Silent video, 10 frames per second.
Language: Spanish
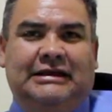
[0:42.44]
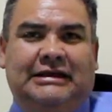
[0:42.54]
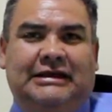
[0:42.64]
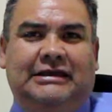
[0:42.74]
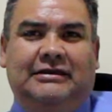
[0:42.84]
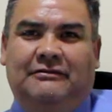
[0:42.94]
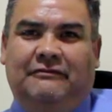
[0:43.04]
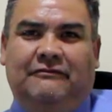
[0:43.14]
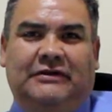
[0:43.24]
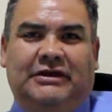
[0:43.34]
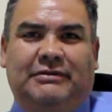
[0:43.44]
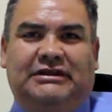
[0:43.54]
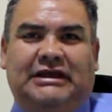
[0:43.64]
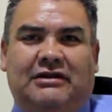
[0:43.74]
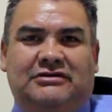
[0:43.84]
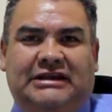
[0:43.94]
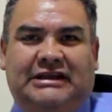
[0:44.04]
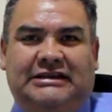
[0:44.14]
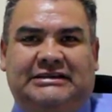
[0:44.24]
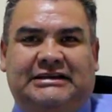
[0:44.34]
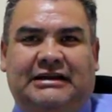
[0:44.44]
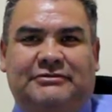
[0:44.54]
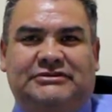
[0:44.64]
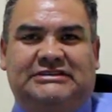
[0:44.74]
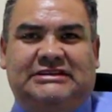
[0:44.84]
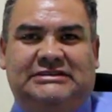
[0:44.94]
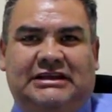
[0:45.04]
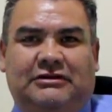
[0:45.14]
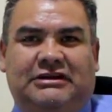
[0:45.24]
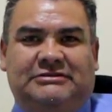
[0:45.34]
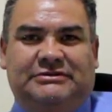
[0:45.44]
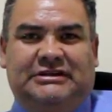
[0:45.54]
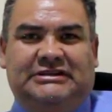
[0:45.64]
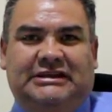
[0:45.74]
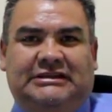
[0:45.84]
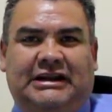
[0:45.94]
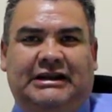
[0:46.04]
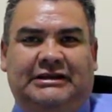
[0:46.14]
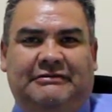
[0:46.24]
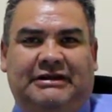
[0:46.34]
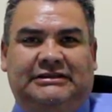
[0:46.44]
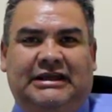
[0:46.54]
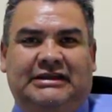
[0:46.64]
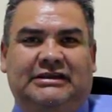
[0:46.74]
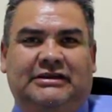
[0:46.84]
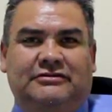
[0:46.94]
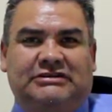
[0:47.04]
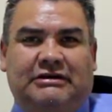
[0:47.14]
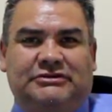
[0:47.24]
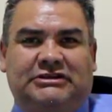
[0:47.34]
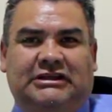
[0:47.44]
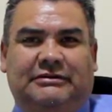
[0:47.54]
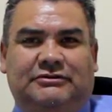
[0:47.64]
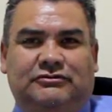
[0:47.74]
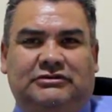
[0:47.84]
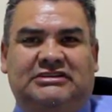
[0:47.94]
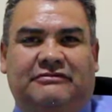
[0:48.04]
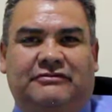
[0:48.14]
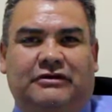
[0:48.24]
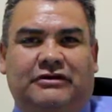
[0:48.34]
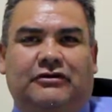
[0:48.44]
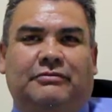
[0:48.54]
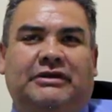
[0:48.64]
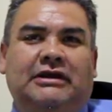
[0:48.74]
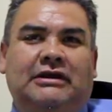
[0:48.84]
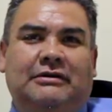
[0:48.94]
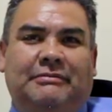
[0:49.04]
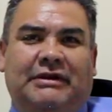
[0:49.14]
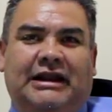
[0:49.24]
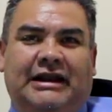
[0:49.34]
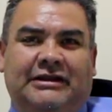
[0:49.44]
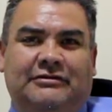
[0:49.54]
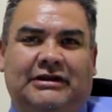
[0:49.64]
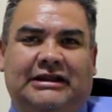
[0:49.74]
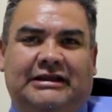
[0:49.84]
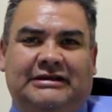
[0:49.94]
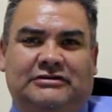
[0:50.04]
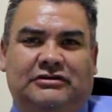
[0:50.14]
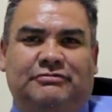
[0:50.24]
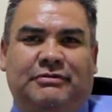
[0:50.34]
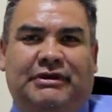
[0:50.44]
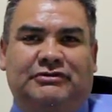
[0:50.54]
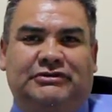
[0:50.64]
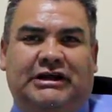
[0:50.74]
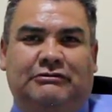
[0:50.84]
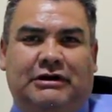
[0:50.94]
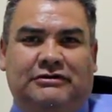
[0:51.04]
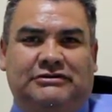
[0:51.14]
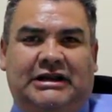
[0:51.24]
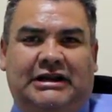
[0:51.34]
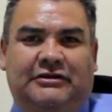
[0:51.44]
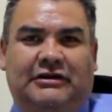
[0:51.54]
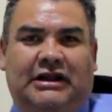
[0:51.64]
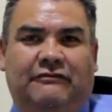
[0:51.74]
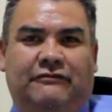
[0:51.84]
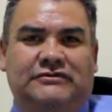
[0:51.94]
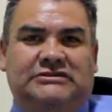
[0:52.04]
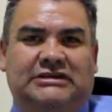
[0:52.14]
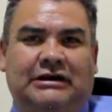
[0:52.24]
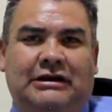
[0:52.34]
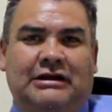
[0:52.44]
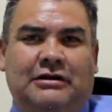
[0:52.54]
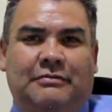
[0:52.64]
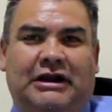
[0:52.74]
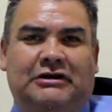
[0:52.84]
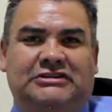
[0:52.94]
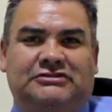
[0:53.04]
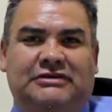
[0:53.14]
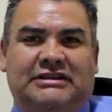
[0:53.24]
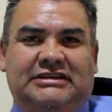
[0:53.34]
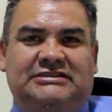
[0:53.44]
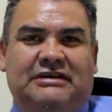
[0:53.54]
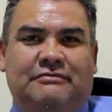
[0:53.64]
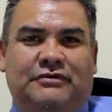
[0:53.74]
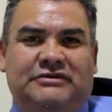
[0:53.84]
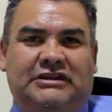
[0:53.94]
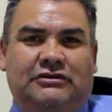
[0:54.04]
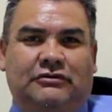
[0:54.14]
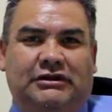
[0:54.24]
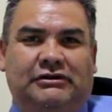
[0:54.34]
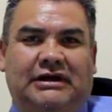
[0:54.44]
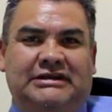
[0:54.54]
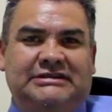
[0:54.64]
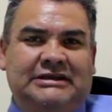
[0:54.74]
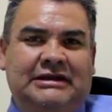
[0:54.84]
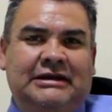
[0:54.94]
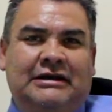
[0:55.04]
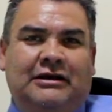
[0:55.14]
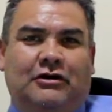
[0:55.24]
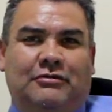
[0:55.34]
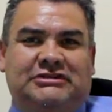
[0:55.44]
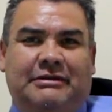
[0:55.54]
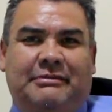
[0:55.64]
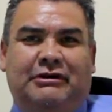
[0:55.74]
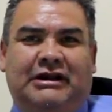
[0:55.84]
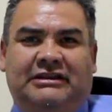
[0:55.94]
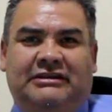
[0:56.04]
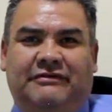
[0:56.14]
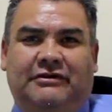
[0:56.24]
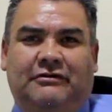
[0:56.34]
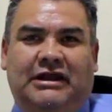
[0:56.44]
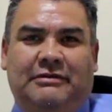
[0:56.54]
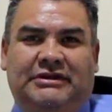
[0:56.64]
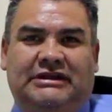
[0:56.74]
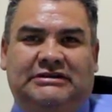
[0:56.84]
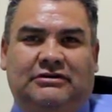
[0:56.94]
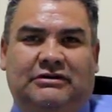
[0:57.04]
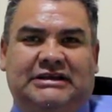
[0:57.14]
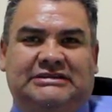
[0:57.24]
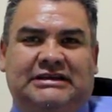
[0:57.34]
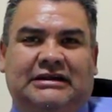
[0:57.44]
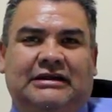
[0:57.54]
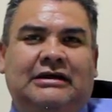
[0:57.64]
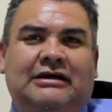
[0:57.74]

y invitarlos a que ya cerremos este ciclo, las personas que entran a nivel técnico, sabemos que tenemos un desafío enorme para la regional, que son los primeros graduados de la regional FUNSA. Para los estudiantes 100% virtuales, como siempre lo ratifico, la invitación a hacer